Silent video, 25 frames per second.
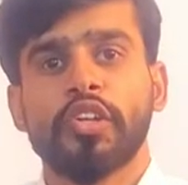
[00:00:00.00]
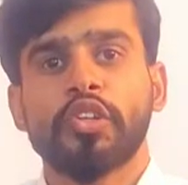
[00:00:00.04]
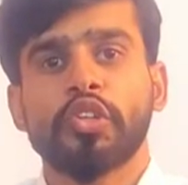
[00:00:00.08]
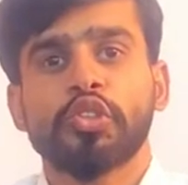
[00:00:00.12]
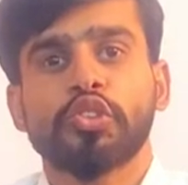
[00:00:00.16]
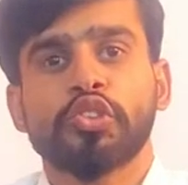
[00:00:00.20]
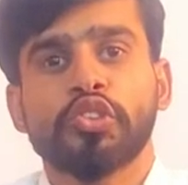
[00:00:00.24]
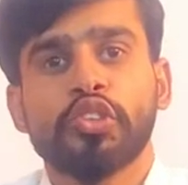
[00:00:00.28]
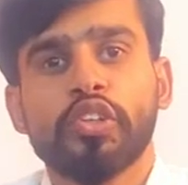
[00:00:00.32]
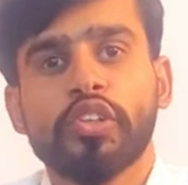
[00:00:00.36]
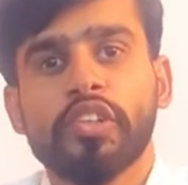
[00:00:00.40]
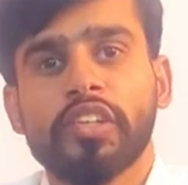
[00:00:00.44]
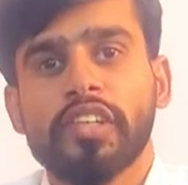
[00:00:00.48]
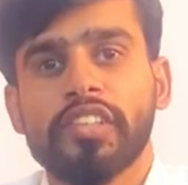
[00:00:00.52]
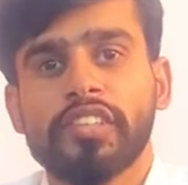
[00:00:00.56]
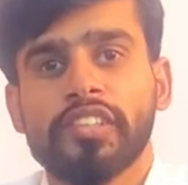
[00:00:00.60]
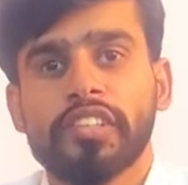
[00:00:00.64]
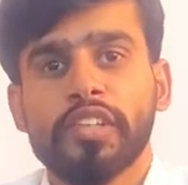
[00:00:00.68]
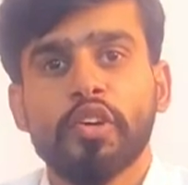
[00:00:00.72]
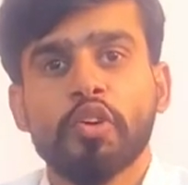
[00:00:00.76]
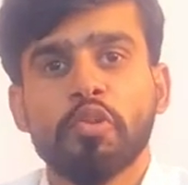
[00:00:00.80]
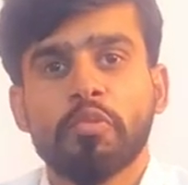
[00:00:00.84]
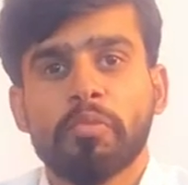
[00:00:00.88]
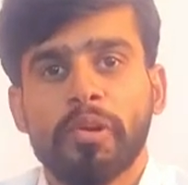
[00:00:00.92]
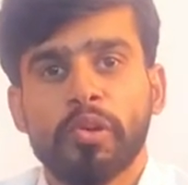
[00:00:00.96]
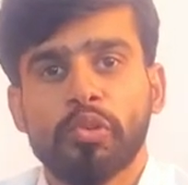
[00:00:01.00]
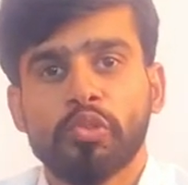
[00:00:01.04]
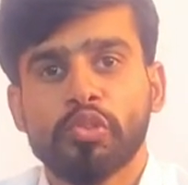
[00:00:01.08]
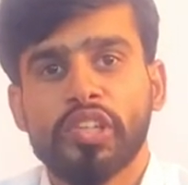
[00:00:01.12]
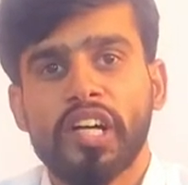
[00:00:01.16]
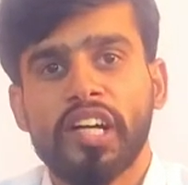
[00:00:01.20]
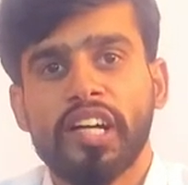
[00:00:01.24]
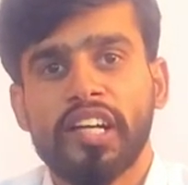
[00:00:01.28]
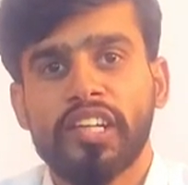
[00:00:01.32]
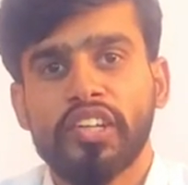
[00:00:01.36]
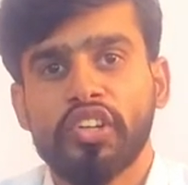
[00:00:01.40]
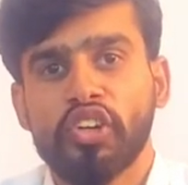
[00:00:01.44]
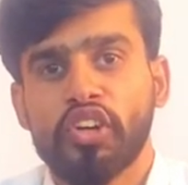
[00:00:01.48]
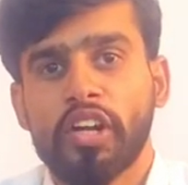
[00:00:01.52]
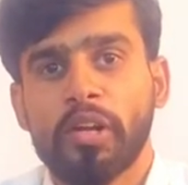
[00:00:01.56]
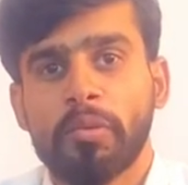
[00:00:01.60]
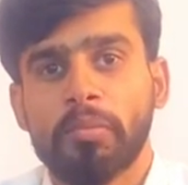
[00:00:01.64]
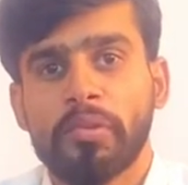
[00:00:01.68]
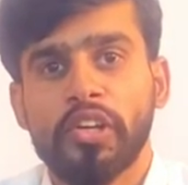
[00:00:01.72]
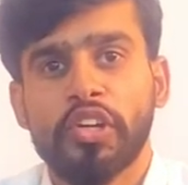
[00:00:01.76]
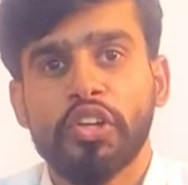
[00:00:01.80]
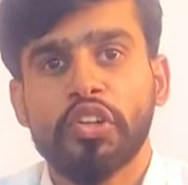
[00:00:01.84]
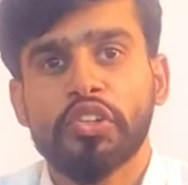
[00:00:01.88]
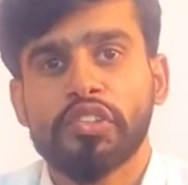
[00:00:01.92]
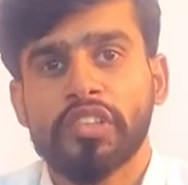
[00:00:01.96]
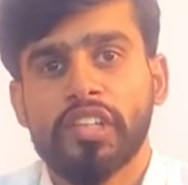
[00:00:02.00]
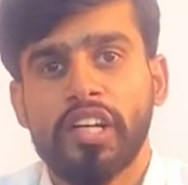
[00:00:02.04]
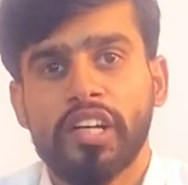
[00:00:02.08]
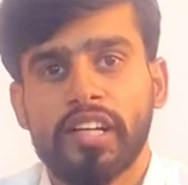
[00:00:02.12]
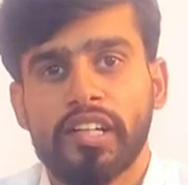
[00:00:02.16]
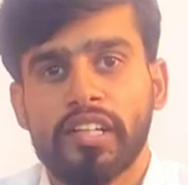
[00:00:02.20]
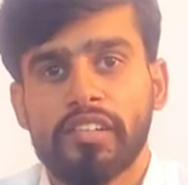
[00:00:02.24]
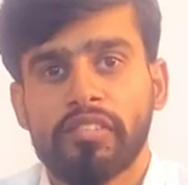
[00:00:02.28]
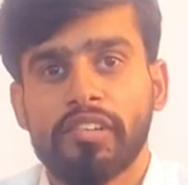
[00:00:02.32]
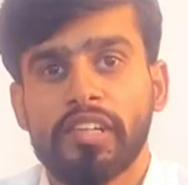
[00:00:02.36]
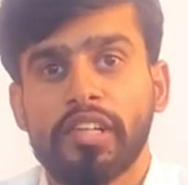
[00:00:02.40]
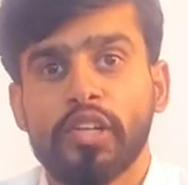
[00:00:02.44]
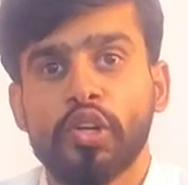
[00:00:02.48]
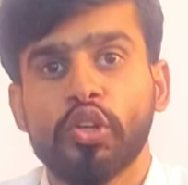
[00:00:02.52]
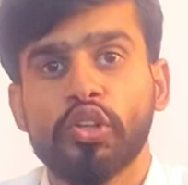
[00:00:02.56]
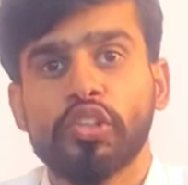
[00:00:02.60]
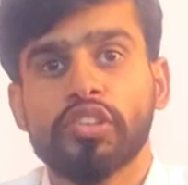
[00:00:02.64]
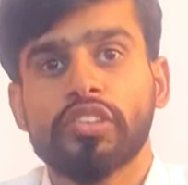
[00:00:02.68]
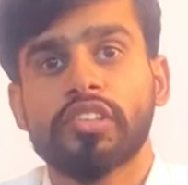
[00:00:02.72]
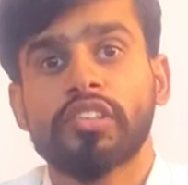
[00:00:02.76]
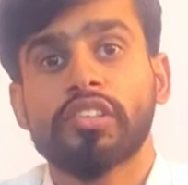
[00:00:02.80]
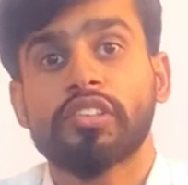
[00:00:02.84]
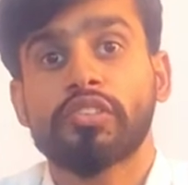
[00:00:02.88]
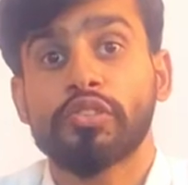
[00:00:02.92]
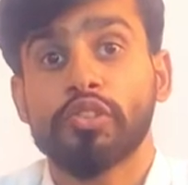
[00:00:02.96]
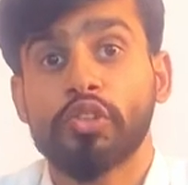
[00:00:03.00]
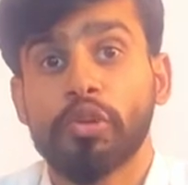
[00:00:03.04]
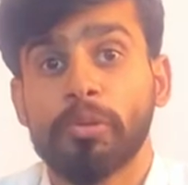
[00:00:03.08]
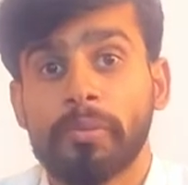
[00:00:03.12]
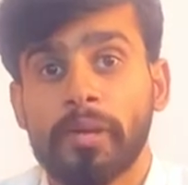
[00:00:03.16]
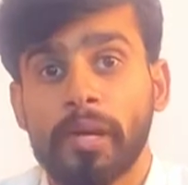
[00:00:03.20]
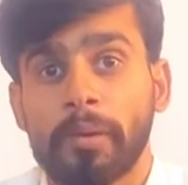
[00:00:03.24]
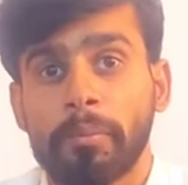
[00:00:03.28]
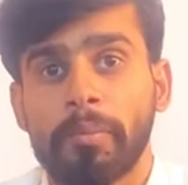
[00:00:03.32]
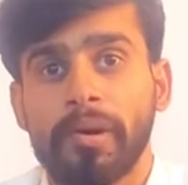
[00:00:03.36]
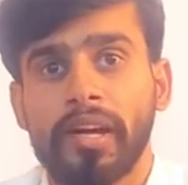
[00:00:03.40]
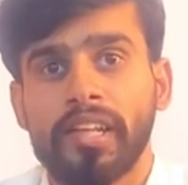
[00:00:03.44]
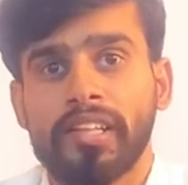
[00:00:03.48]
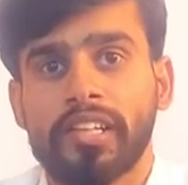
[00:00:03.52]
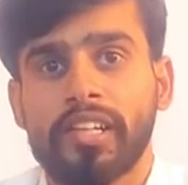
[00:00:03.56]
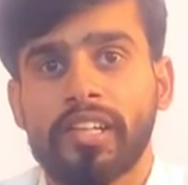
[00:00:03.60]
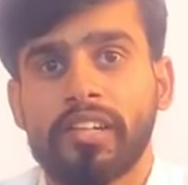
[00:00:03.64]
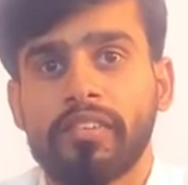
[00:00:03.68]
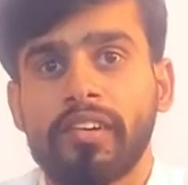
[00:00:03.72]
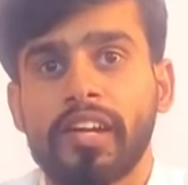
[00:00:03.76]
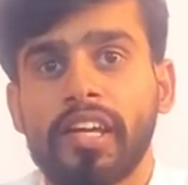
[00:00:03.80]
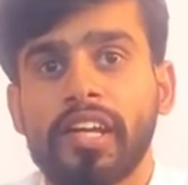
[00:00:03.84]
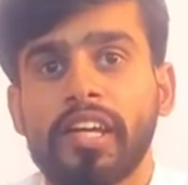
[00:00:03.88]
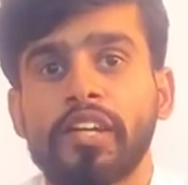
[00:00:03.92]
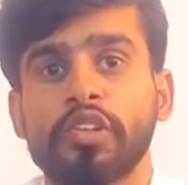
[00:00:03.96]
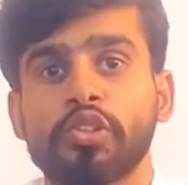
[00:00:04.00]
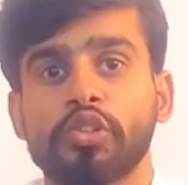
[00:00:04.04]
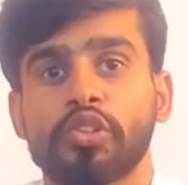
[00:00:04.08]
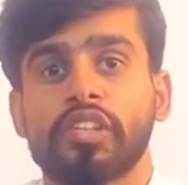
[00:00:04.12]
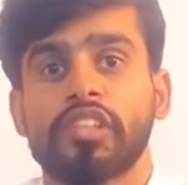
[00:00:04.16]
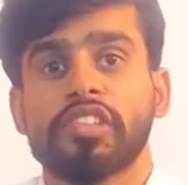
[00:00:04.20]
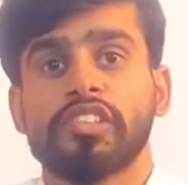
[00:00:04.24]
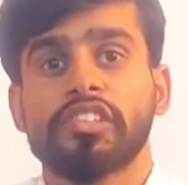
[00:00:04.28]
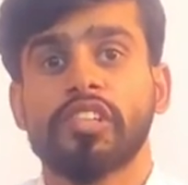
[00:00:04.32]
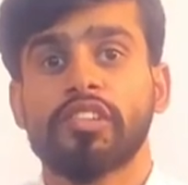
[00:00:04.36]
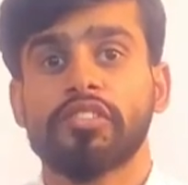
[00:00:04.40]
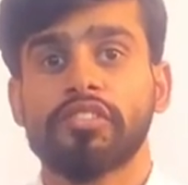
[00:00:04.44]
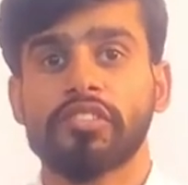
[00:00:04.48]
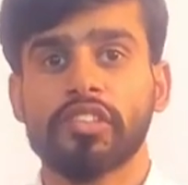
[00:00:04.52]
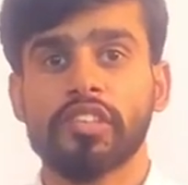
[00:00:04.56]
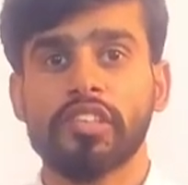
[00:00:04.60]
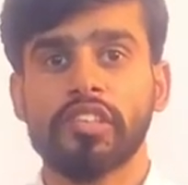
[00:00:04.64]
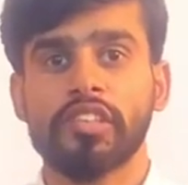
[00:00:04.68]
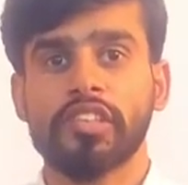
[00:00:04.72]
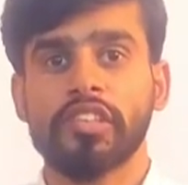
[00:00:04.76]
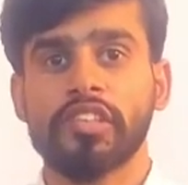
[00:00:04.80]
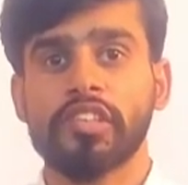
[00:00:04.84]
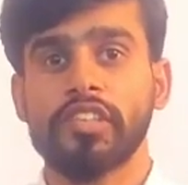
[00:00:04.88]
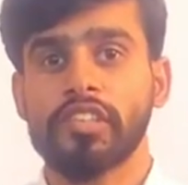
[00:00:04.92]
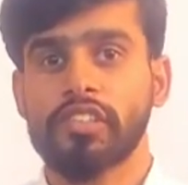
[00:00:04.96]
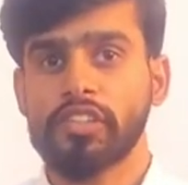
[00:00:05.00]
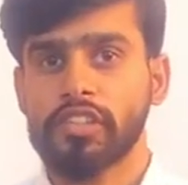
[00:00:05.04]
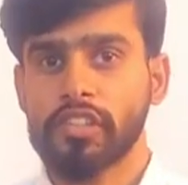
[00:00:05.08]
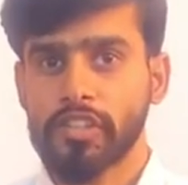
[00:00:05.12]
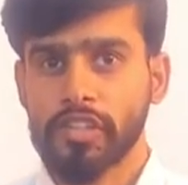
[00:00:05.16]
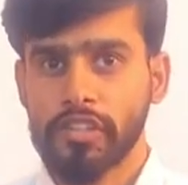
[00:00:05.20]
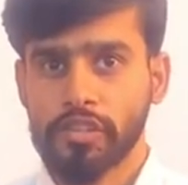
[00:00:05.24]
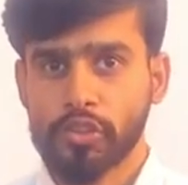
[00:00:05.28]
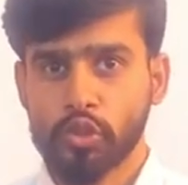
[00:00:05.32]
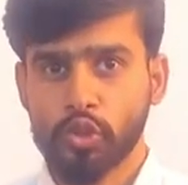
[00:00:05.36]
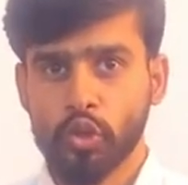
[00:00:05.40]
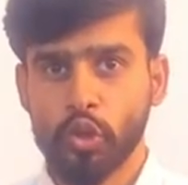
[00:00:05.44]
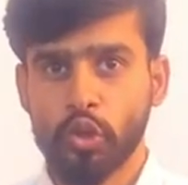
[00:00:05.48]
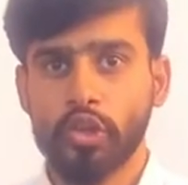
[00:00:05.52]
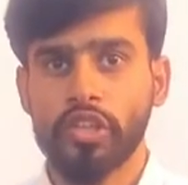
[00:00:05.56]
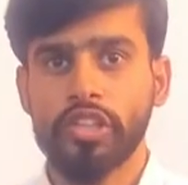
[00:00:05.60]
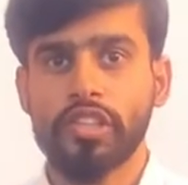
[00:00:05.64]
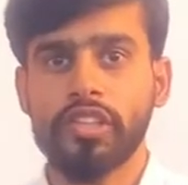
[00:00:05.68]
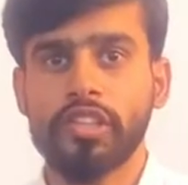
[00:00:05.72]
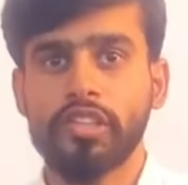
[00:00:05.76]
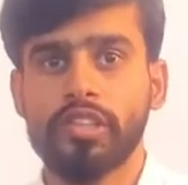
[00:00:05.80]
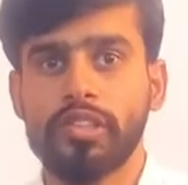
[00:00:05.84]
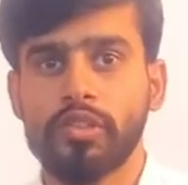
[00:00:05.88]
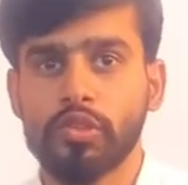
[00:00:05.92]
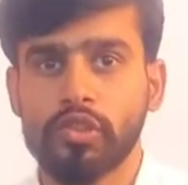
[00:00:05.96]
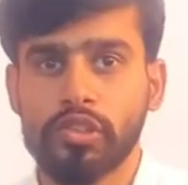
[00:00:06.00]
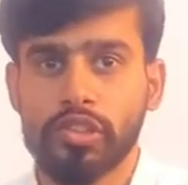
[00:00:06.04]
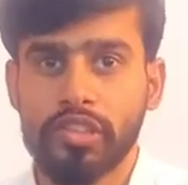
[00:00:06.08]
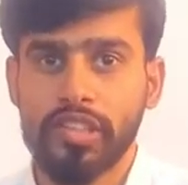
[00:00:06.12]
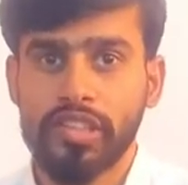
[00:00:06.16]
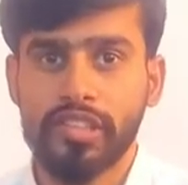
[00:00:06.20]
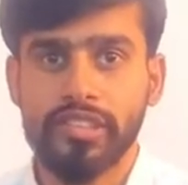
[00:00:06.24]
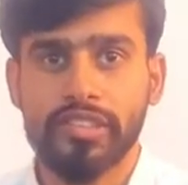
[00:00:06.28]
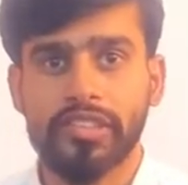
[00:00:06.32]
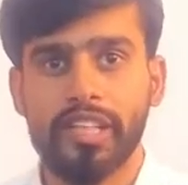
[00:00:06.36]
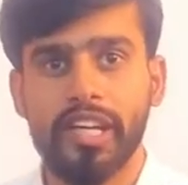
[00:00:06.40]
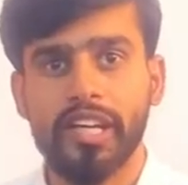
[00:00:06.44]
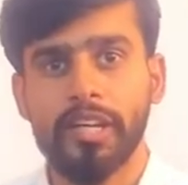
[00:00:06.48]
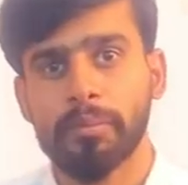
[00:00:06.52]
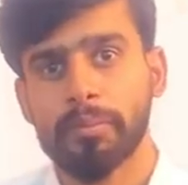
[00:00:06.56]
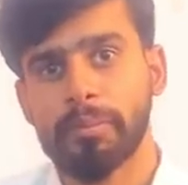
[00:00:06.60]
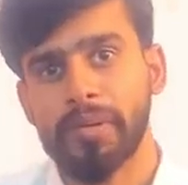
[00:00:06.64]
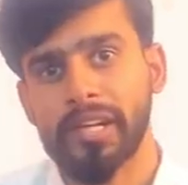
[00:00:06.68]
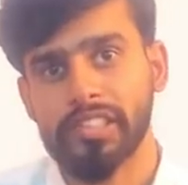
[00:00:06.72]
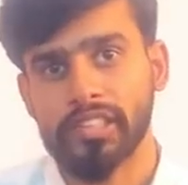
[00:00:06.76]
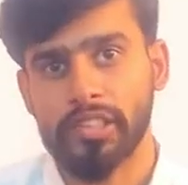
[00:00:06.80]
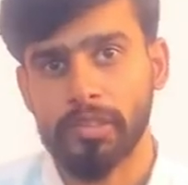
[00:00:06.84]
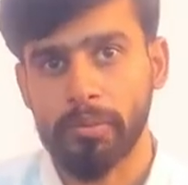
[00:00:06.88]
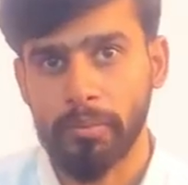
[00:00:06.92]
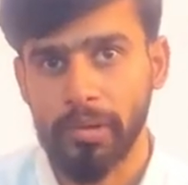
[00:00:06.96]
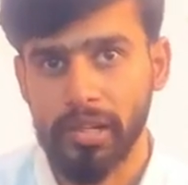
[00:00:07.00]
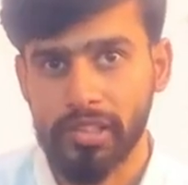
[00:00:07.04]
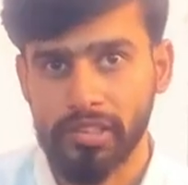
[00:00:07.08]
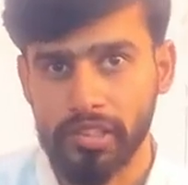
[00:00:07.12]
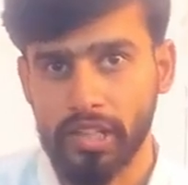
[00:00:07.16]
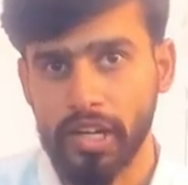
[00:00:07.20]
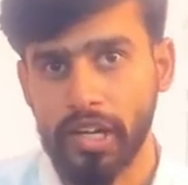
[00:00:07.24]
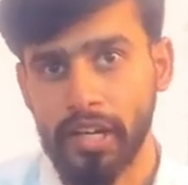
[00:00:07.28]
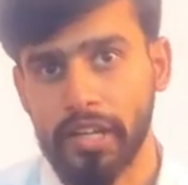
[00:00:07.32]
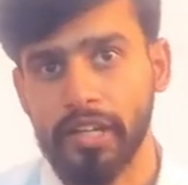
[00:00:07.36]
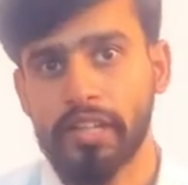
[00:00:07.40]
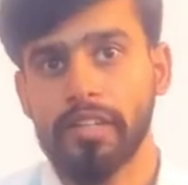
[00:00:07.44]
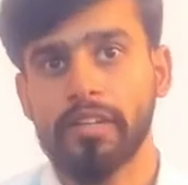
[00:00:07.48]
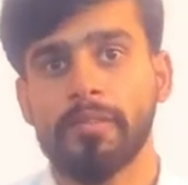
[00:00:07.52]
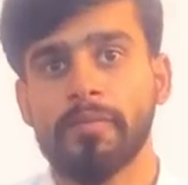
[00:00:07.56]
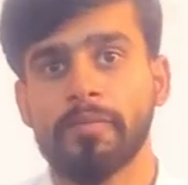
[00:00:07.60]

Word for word: दोस्तों कैसे हो मैं हूं सागर और देख रहे हैं सागर वीलॉग्स इस वीडियो में हम बात करने वाले हैं यूनस शेफसन की इंटरफेस जो हुई थी उसकी एग्जैक्ट पासिंग मार्क्स आ गए